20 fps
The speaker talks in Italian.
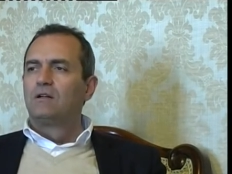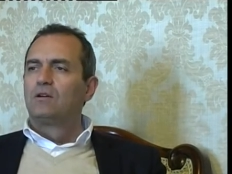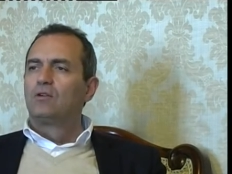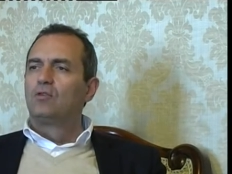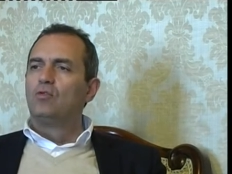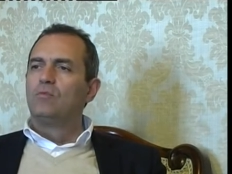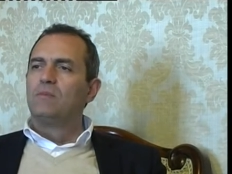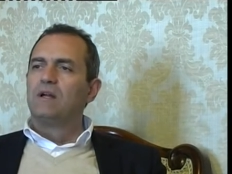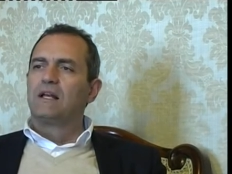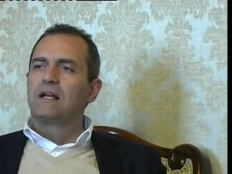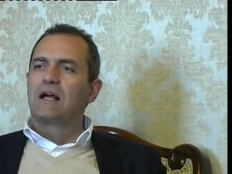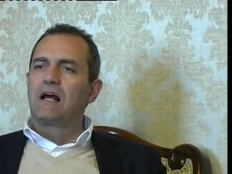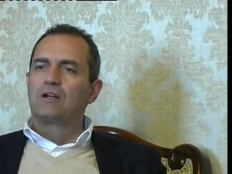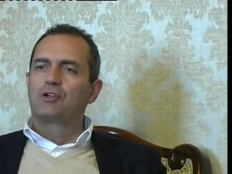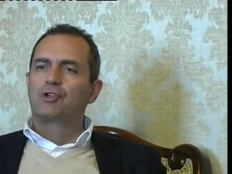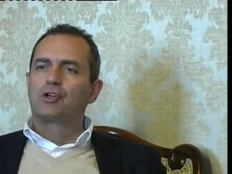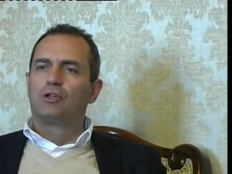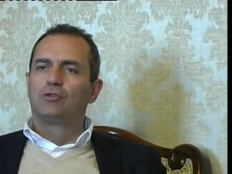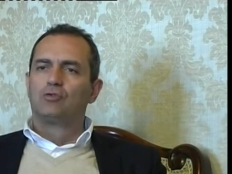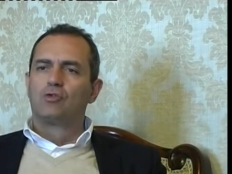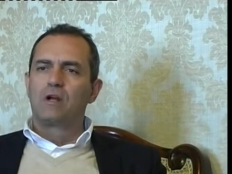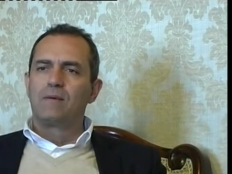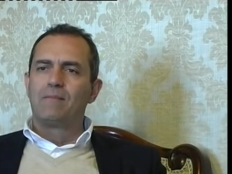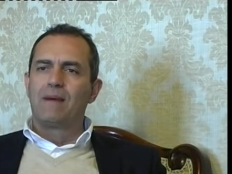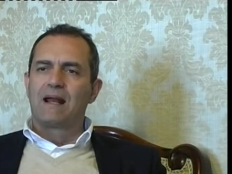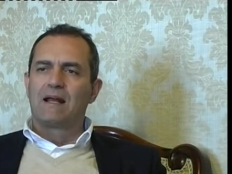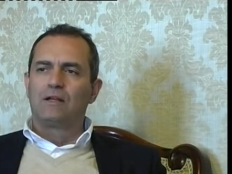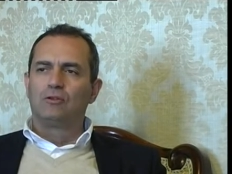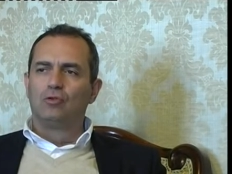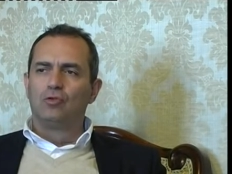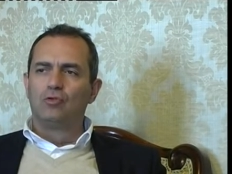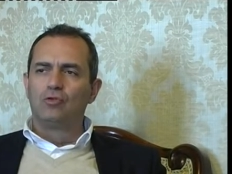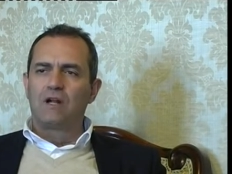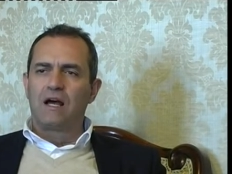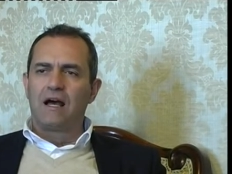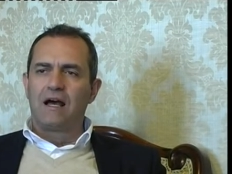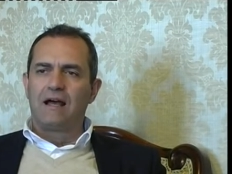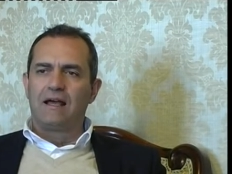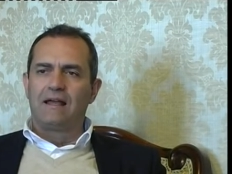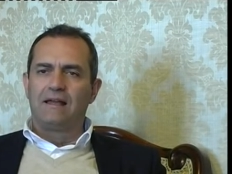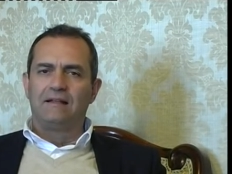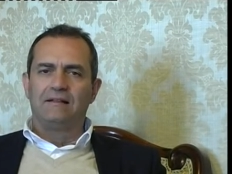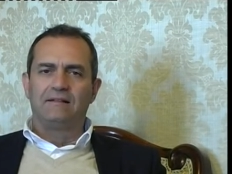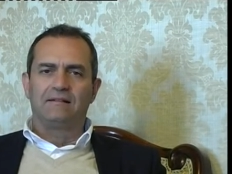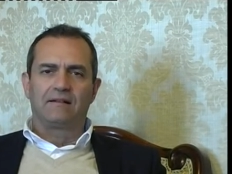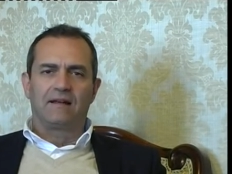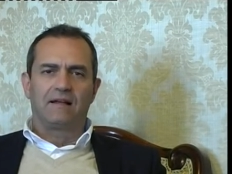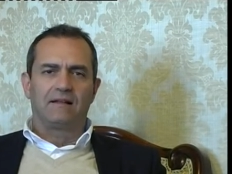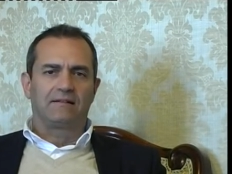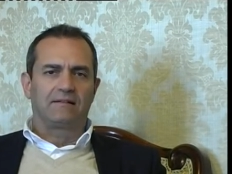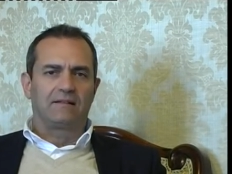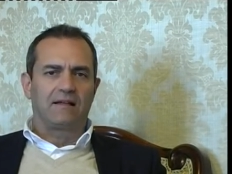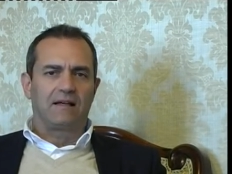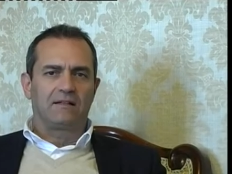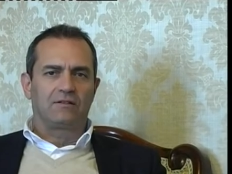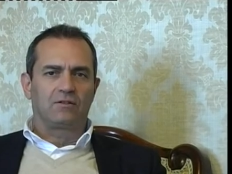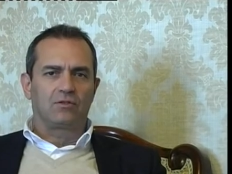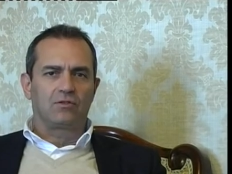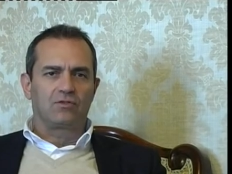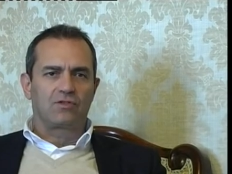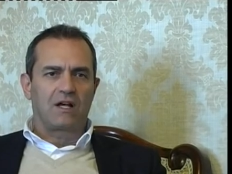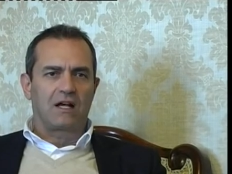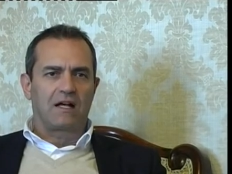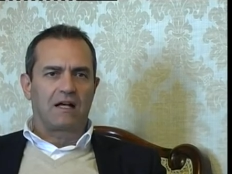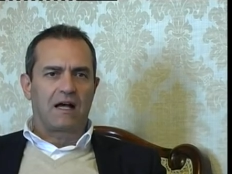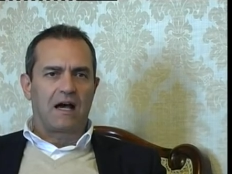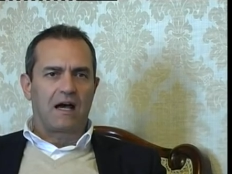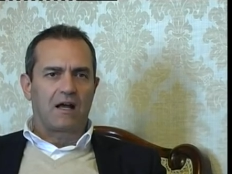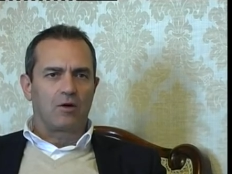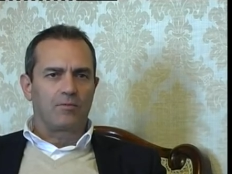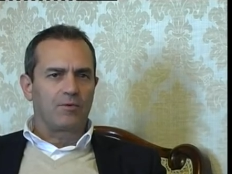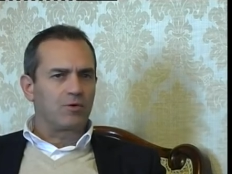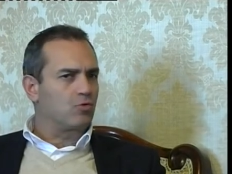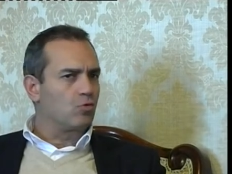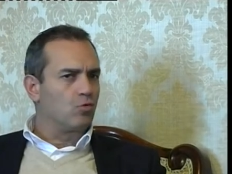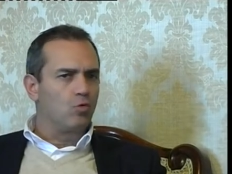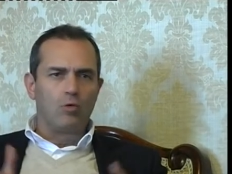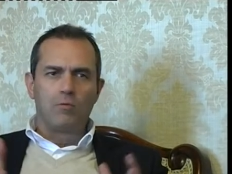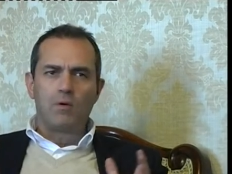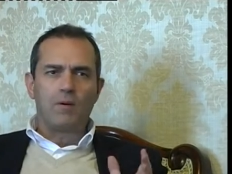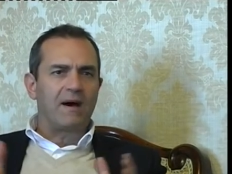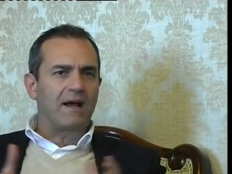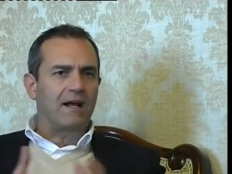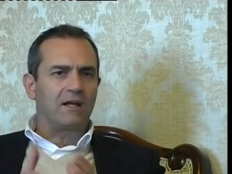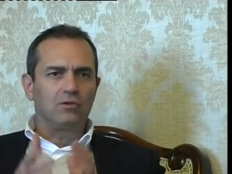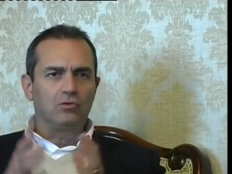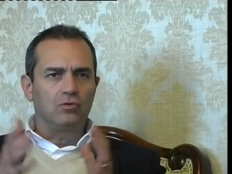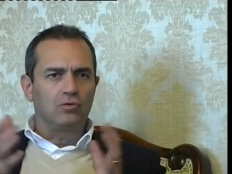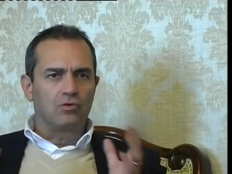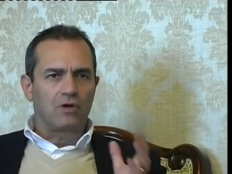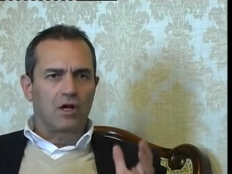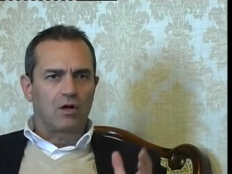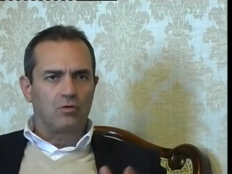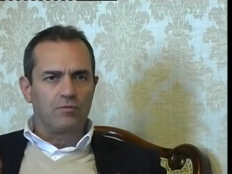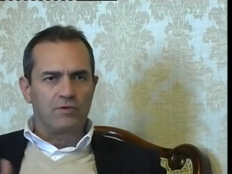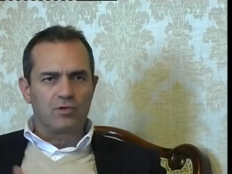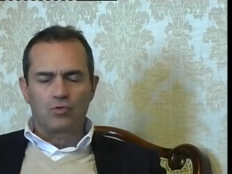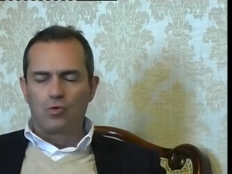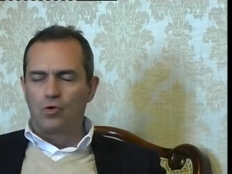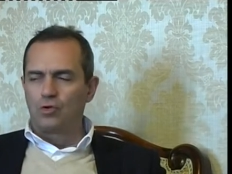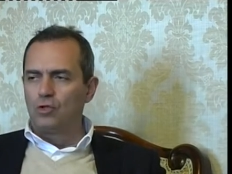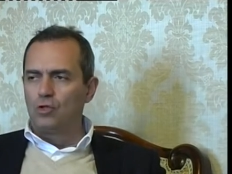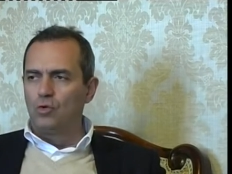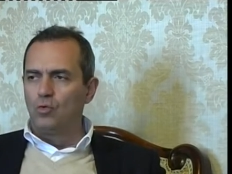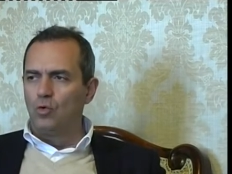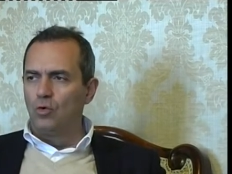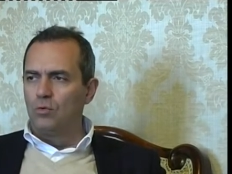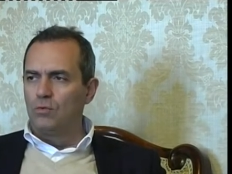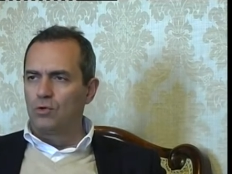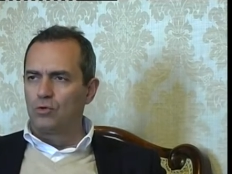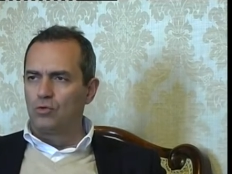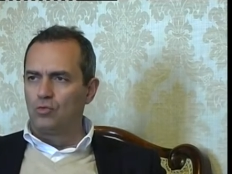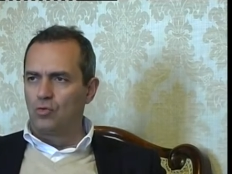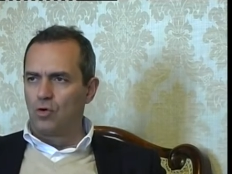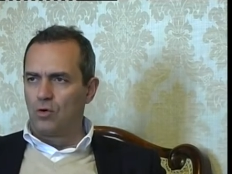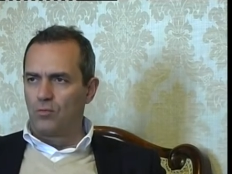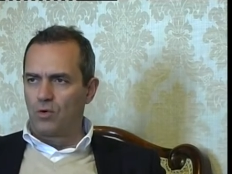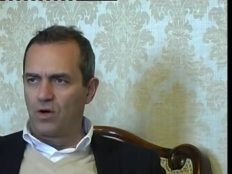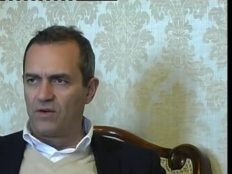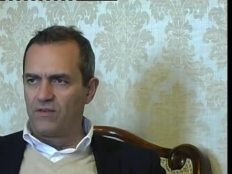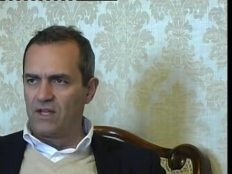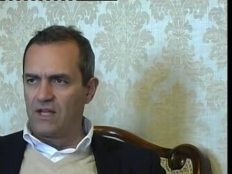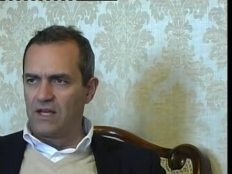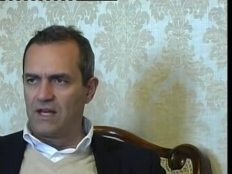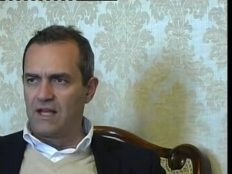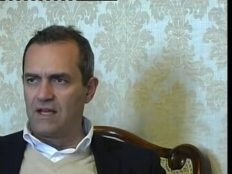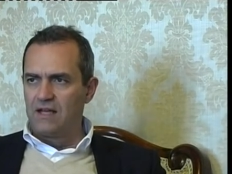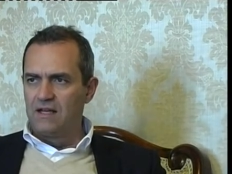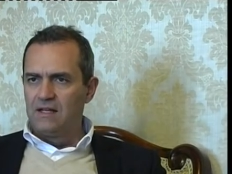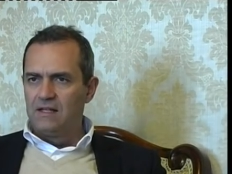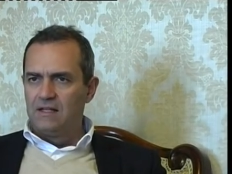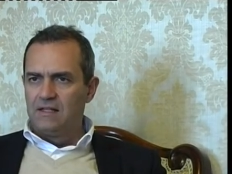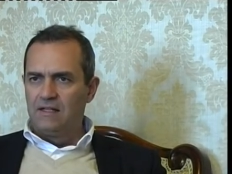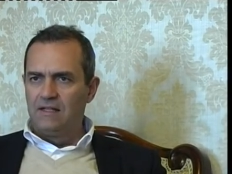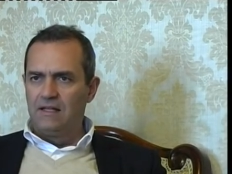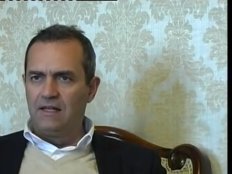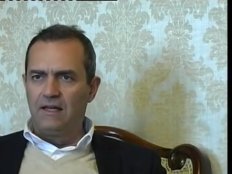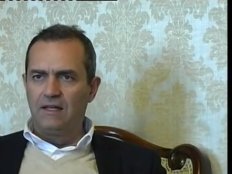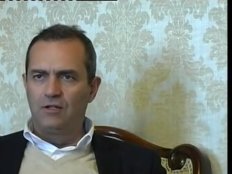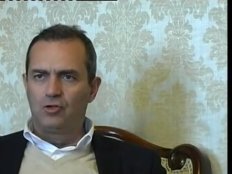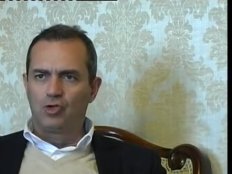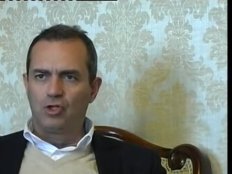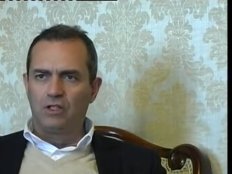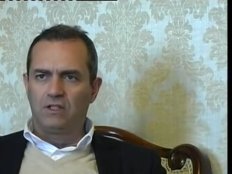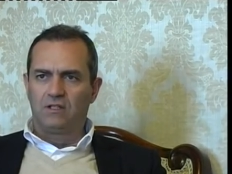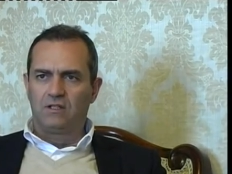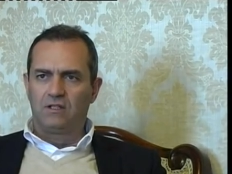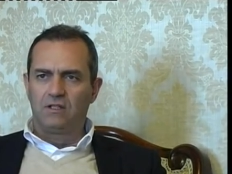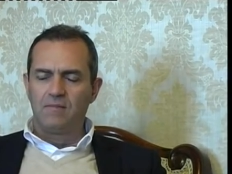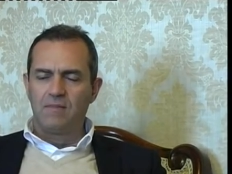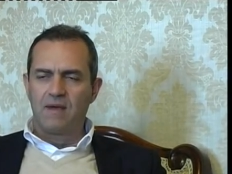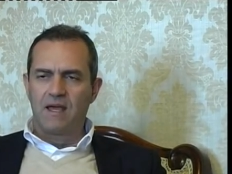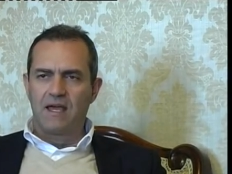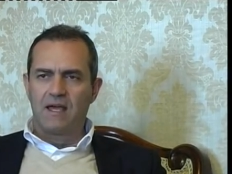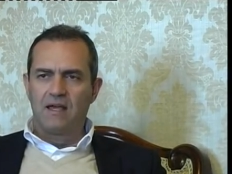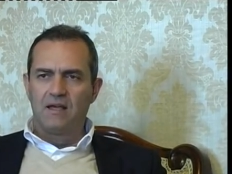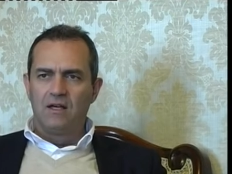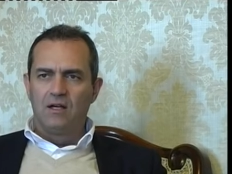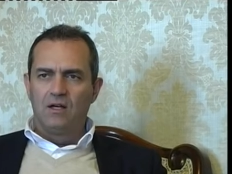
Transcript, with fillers: come il calciatore Maradona entri al Teatro San Carlo. Poi sull'uomo Maradona, come su ogni uomo, ognuno può avere le legittime